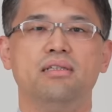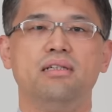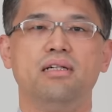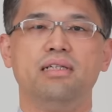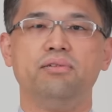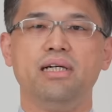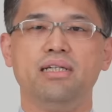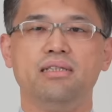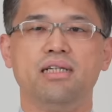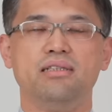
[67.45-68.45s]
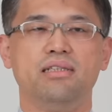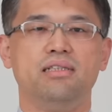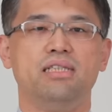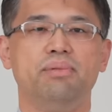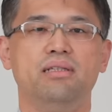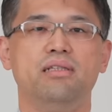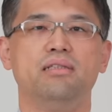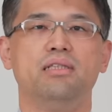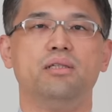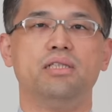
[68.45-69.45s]
那另外一个常见的疾病呢，
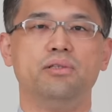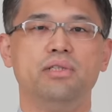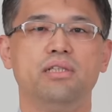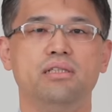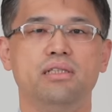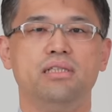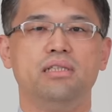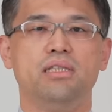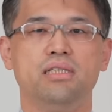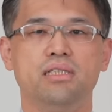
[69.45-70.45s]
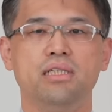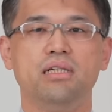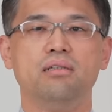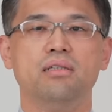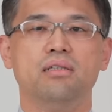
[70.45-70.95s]
叫做自律神经的失调。